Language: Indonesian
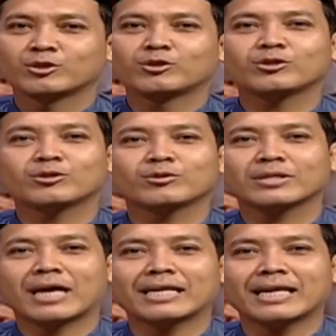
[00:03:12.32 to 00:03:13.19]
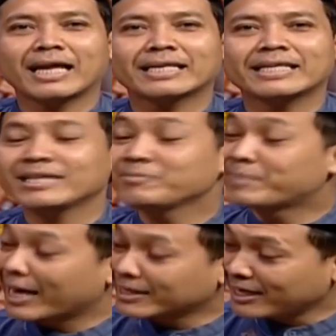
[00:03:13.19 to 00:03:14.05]
Justru sekali lagi ini
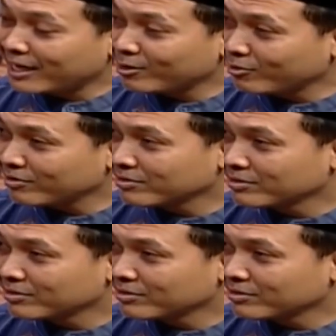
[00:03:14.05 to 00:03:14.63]
ibadah loh.